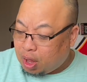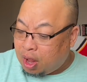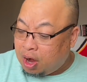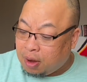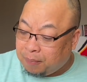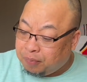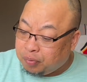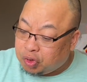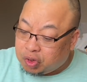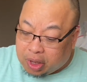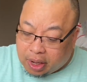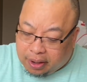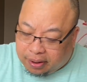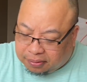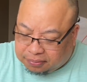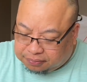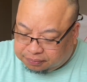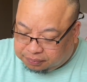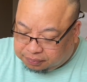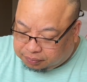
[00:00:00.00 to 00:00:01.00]
Alam niya.
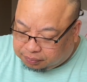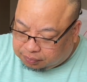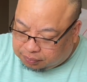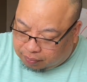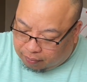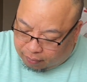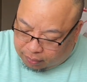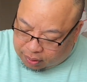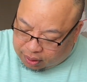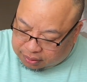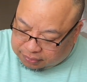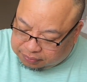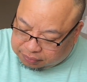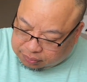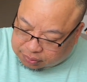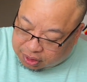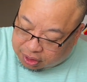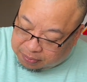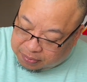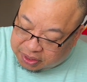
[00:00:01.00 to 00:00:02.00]

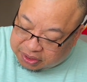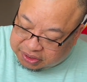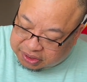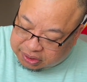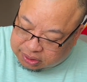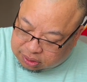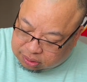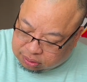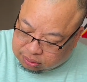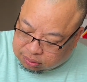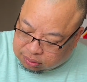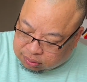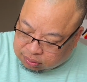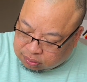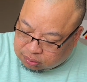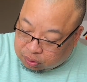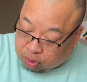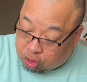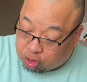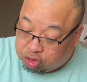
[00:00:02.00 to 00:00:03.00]
Diabetes.
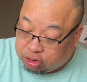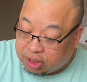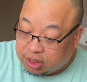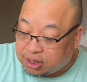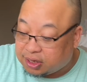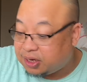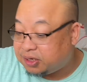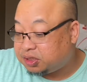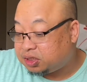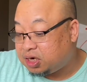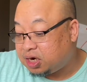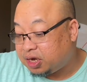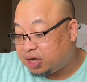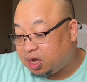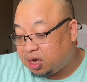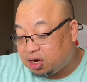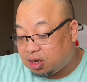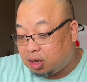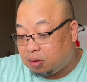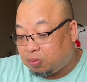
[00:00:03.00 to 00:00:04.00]
Konting rice lang
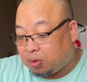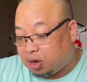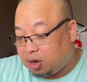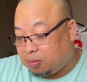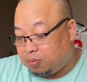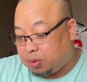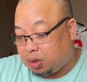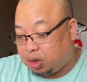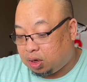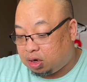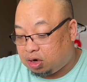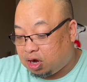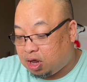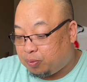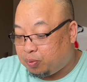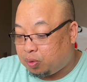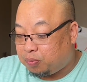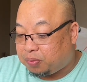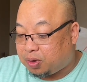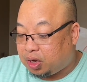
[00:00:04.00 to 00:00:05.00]
yan ha. Baka
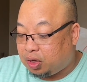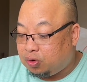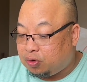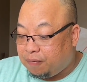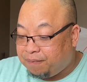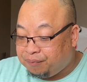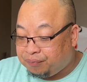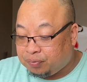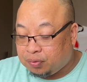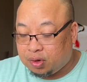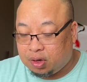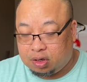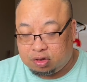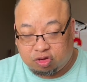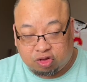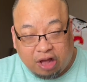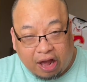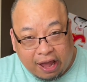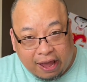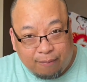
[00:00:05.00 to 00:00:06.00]
magreklamo pa kayo.
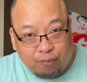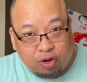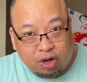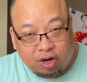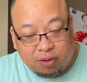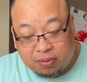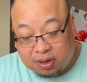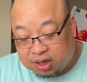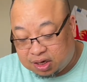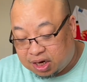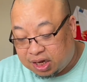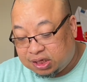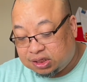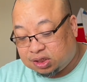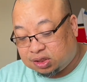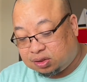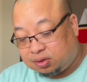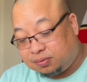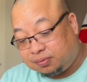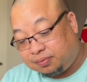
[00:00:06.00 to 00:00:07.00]
Dahil mo na namang
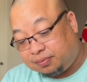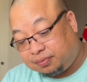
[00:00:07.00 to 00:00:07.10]
rice.